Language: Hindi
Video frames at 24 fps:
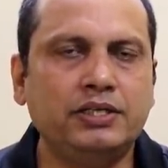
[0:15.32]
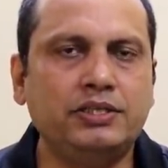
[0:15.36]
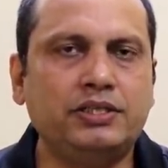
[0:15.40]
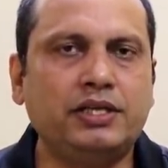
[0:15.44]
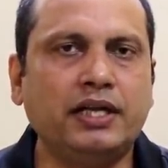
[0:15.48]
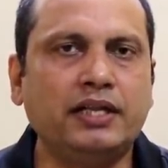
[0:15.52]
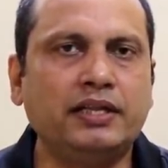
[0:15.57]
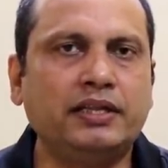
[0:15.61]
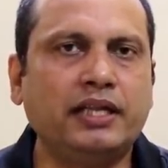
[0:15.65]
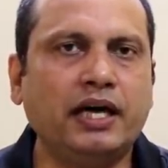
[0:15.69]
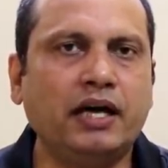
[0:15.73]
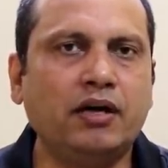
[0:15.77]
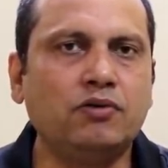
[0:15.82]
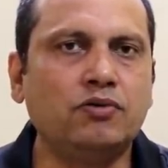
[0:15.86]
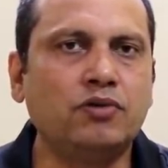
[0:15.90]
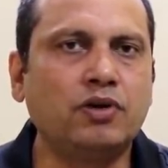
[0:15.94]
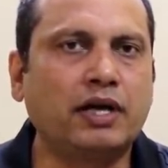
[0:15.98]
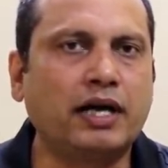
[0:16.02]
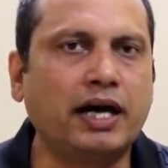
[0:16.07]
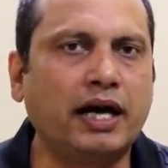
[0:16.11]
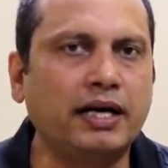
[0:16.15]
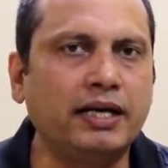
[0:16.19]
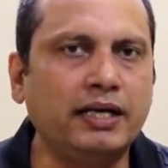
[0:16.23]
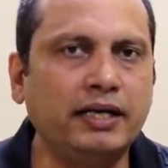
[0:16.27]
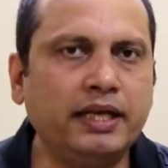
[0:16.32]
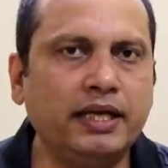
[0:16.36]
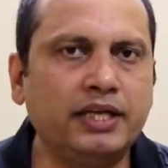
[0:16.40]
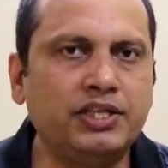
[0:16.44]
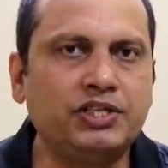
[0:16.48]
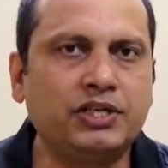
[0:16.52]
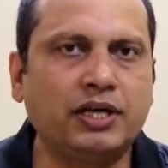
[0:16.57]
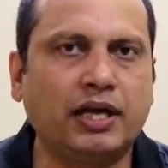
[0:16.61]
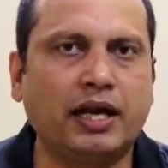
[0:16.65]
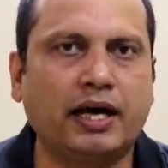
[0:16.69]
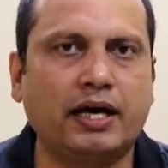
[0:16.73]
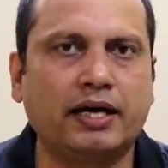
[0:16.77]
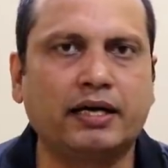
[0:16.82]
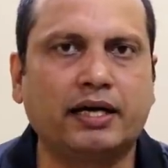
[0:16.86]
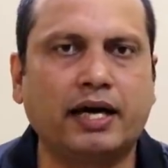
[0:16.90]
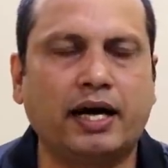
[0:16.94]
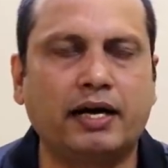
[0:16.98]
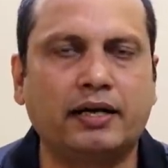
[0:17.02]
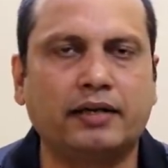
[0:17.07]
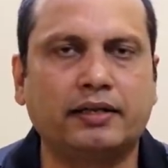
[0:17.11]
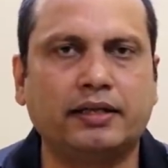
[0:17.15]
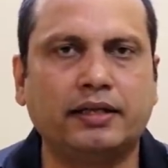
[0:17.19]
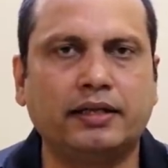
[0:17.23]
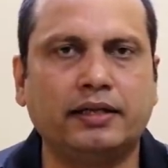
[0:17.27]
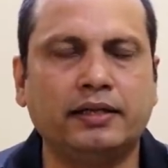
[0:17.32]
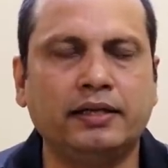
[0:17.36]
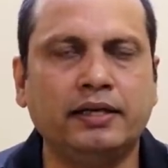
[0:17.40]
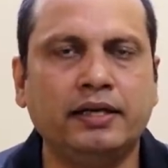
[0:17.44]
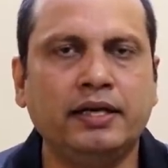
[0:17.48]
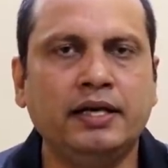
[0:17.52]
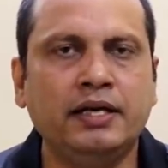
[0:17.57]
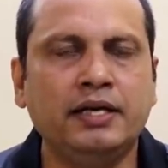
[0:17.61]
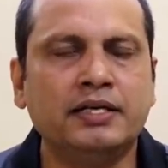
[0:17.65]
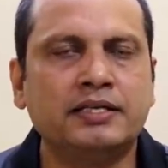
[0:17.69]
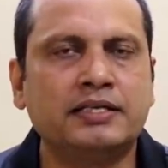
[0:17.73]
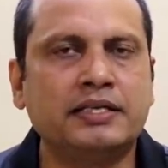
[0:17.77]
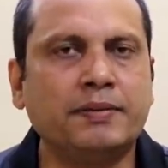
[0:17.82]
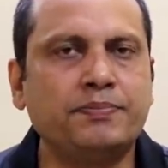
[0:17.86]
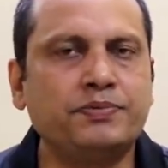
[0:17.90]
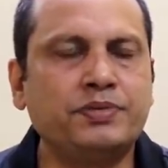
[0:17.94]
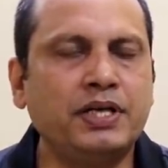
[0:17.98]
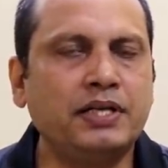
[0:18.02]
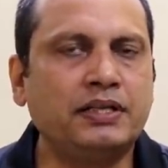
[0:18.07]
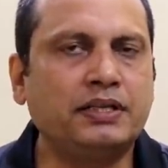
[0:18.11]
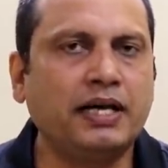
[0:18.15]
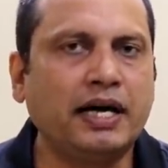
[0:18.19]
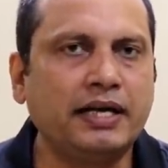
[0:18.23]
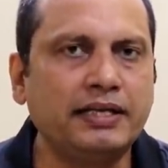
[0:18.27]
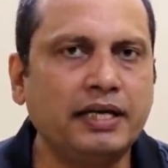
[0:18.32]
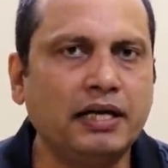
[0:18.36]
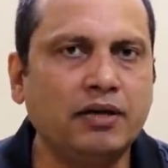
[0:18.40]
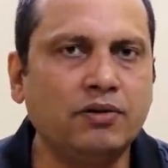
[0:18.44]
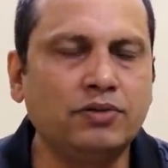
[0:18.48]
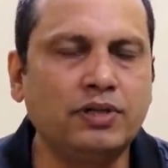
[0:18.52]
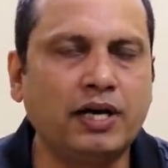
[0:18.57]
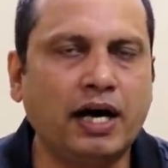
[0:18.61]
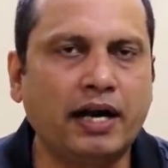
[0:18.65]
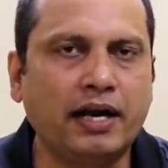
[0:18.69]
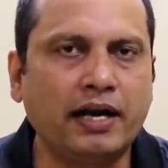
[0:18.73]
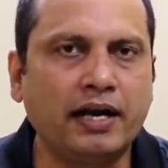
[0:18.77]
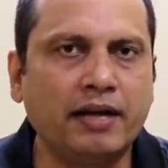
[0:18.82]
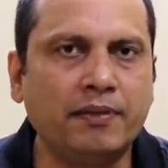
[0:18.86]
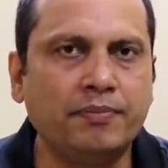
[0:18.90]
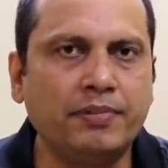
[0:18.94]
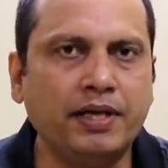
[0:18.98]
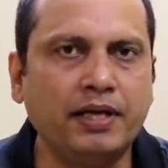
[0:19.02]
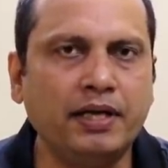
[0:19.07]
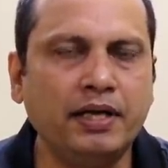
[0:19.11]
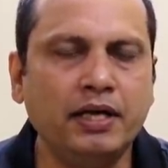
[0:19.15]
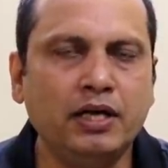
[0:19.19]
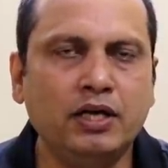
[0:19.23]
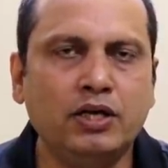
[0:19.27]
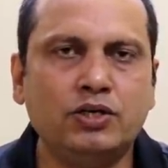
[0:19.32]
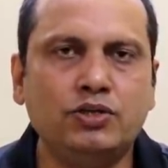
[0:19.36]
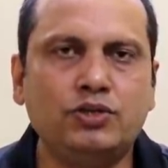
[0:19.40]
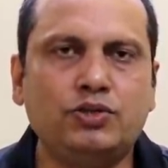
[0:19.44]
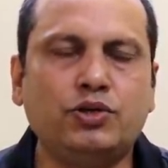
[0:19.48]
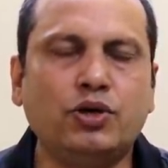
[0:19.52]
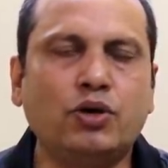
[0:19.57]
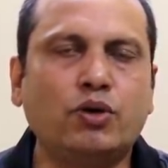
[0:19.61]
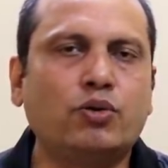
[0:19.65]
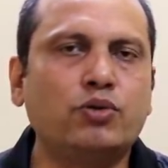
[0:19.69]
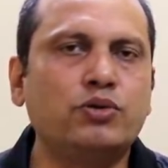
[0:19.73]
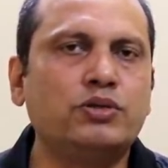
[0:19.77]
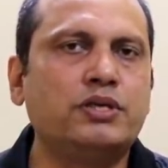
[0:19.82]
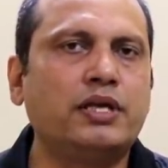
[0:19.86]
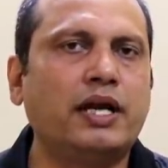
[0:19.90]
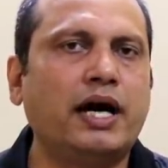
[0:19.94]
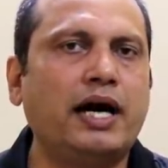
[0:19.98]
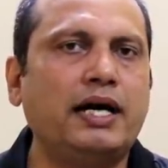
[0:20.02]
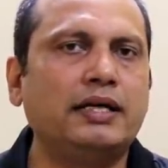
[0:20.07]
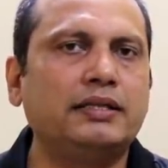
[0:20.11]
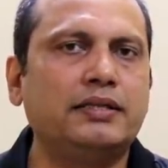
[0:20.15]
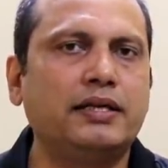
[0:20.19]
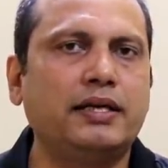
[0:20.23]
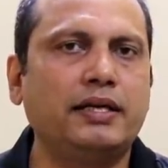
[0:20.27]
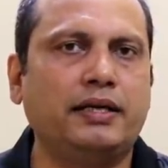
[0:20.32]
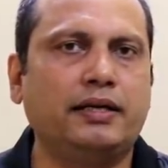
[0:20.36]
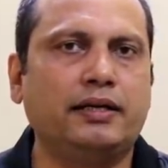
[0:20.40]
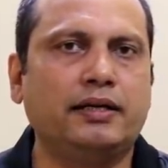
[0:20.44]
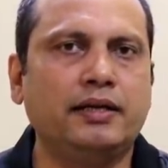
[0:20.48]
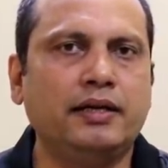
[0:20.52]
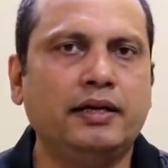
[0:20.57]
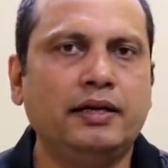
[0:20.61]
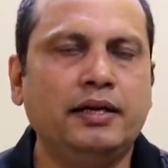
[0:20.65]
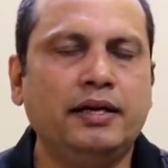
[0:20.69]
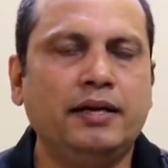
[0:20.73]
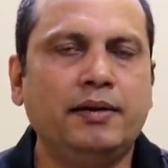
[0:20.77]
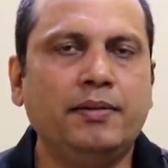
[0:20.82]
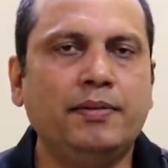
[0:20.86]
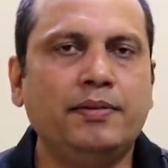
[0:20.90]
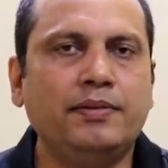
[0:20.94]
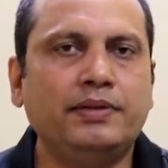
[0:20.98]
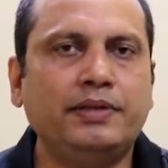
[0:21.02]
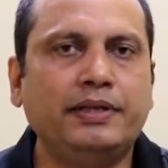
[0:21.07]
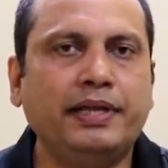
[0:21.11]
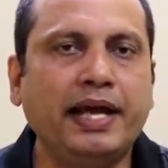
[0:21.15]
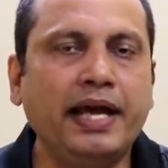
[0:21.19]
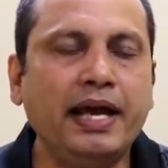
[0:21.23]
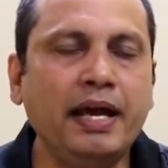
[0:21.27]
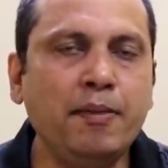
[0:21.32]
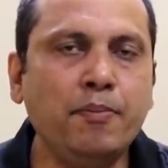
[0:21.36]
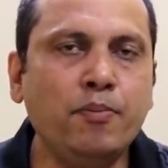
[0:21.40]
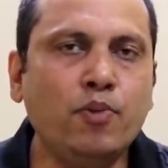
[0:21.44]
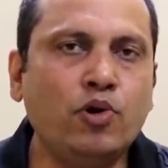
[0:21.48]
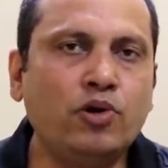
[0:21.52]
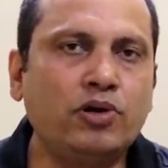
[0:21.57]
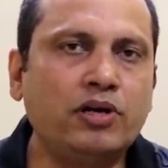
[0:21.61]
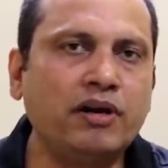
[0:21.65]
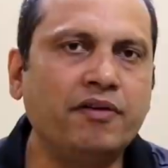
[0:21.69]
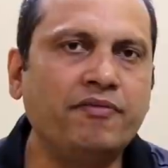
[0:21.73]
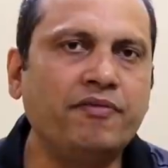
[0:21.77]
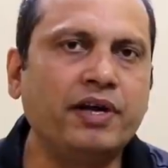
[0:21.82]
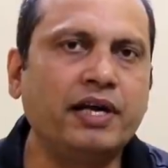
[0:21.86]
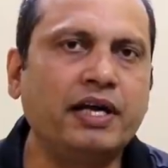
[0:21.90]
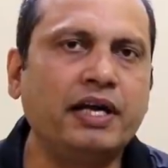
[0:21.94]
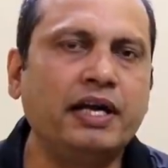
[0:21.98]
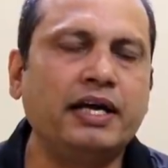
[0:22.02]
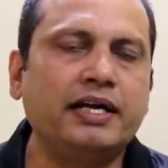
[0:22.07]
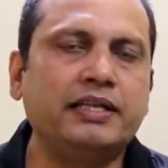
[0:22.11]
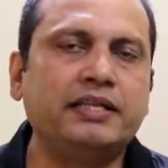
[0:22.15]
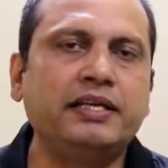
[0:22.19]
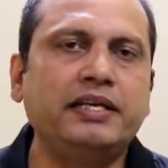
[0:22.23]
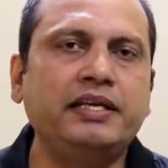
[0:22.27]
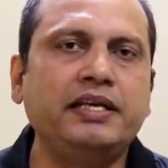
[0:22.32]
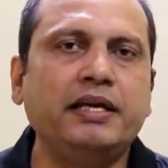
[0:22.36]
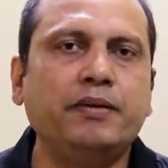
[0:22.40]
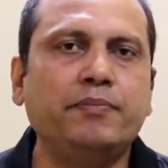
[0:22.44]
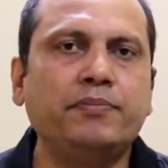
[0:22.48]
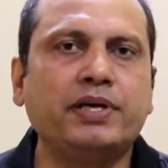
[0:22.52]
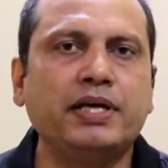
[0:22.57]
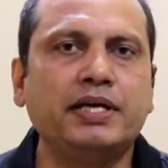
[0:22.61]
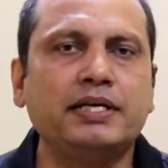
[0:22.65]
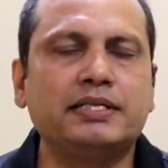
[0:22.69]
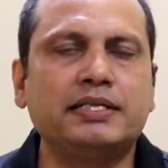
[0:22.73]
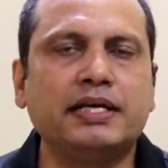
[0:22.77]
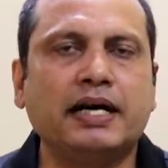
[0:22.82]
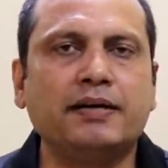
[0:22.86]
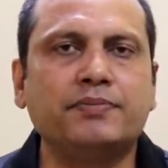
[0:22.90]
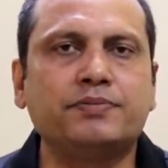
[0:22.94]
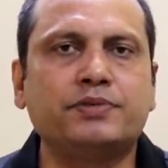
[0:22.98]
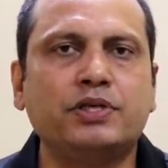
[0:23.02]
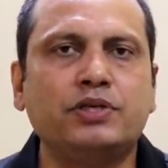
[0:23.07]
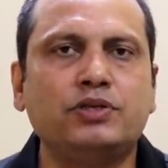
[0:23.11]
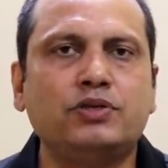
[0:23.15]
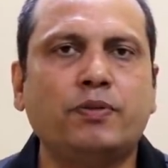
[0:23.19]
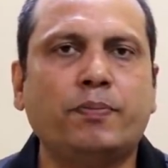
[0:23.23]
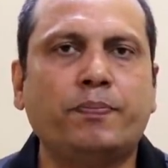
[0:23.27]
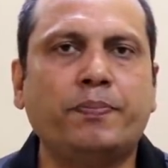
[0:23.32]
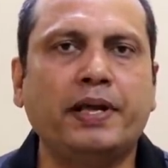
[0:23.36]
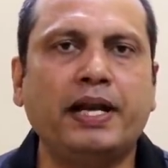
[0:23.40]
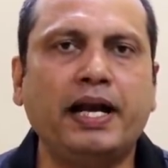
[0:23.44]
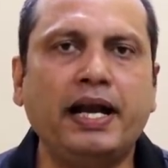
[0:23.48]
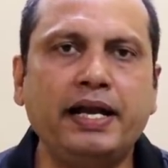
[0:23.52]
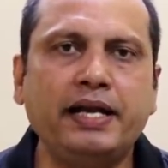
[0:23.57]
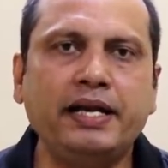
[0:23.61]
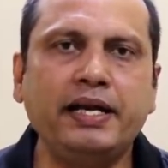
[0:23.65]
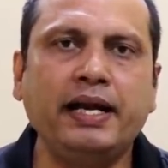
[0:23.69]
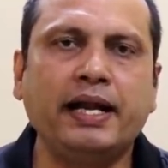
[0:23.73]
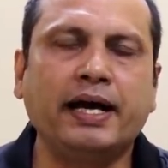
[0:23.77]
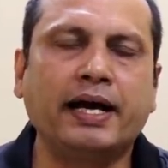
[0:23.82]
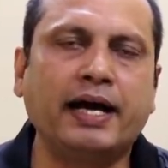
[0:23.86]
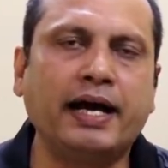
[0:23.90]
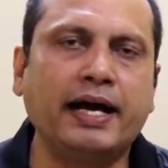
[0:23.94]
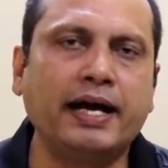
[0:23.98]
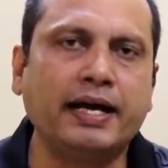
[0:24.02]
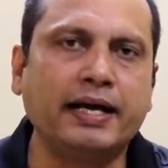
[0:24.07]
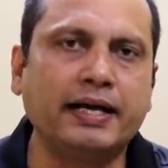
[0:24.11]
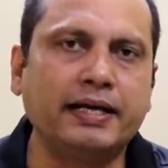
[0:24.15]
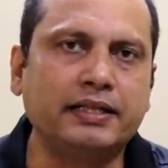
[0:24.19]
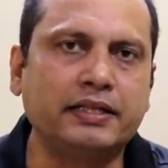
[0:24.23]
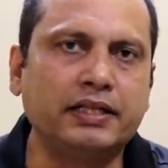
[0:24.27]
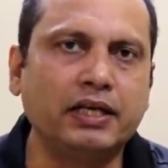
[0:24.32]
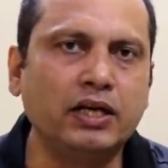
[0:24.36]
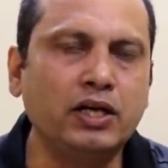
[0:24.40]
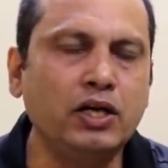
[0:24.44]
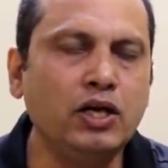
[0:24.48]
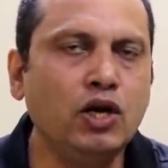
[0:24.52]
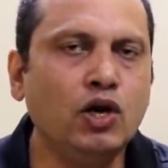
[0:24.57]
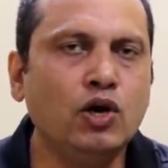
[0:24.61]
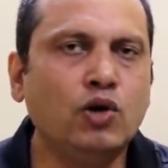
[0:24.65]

जनता उनका ही ना चालान काट दे सबसे ताज़ा उदाहरण अभी जो गुजरात ने नए मोटर व्हीकल अधिनियम के हिसाब से जो पेनल्टी लगाए गए थे